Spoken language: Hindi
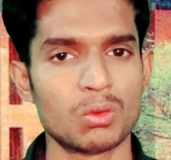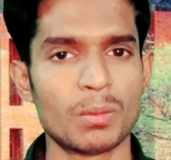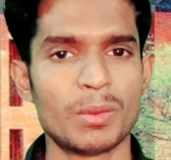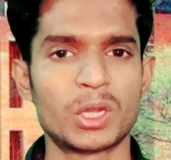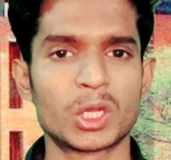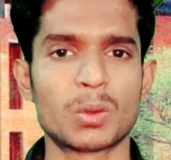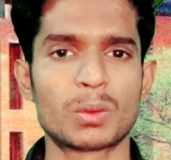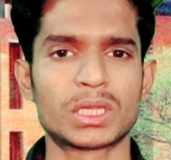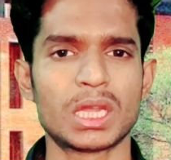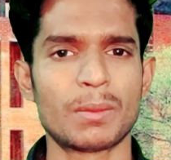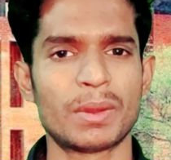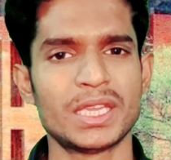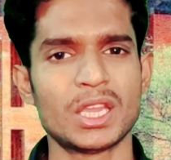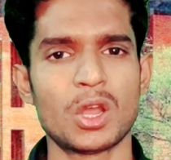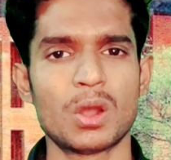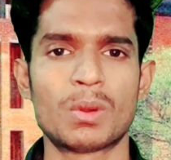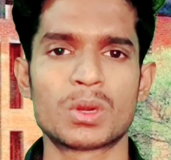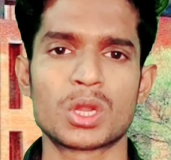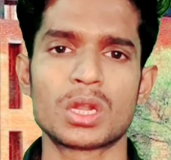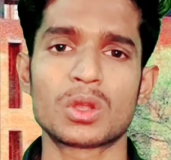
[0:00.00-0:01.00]
वो मेरे को बताया
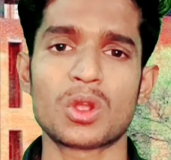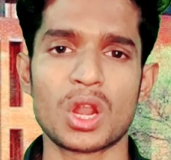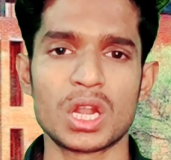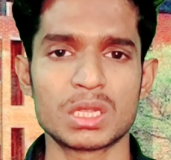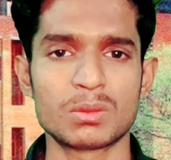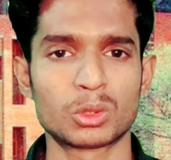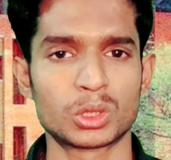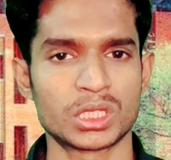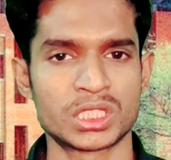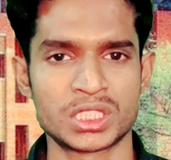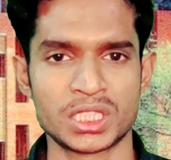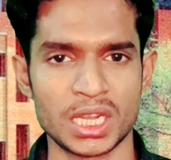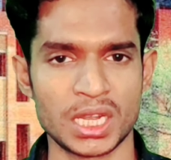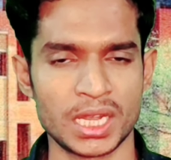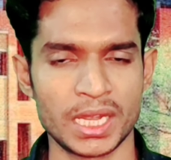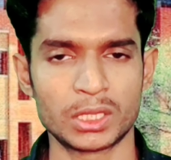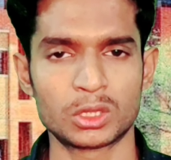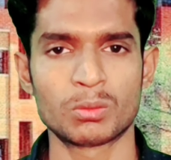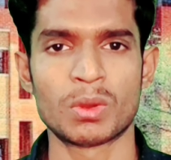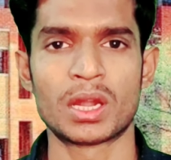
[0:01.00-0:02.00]
भैया ओवरऑल कॉलेज बहुत
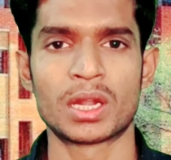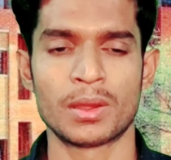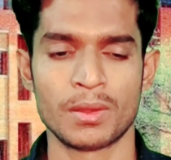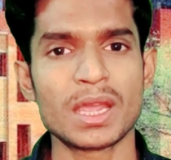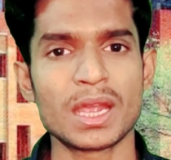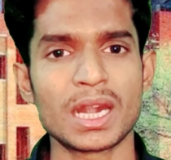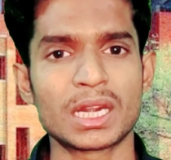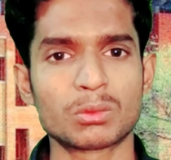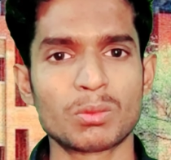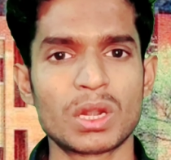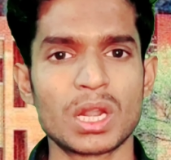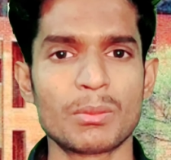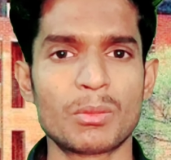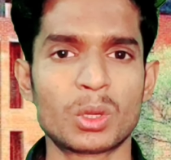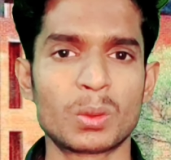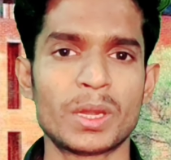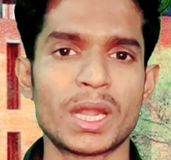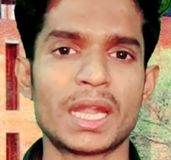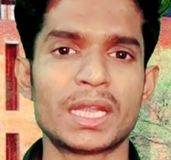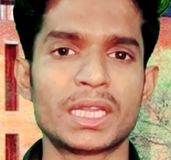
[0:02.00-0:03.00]
अच्छा है तुम्हारा अगर तो तुम्हारा
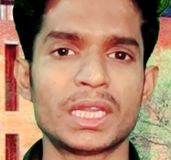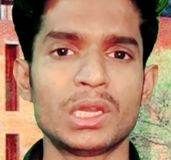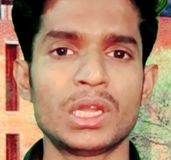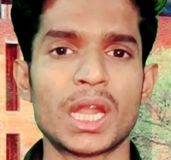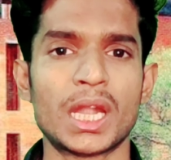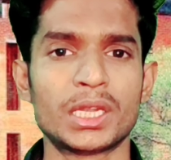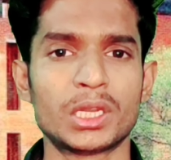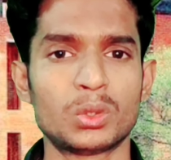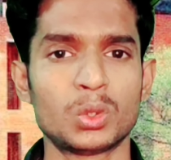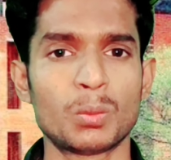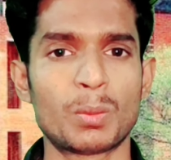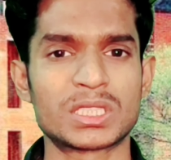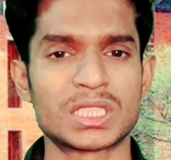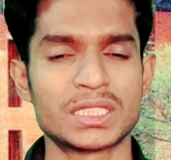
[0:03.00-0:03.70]
बोर्ड नाइन्टी नाइन्टी टू